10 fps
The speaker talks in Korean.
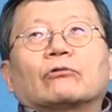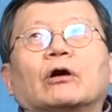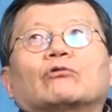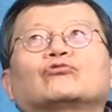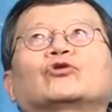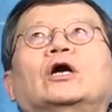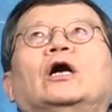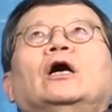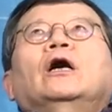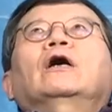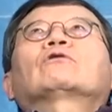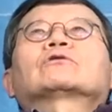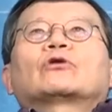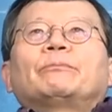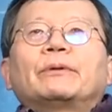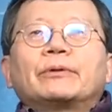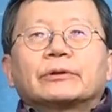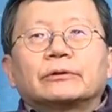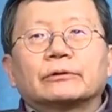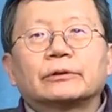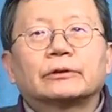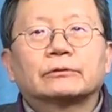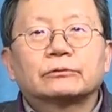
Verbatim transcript: 떠갖고 쫙 덮어버리는 거예요.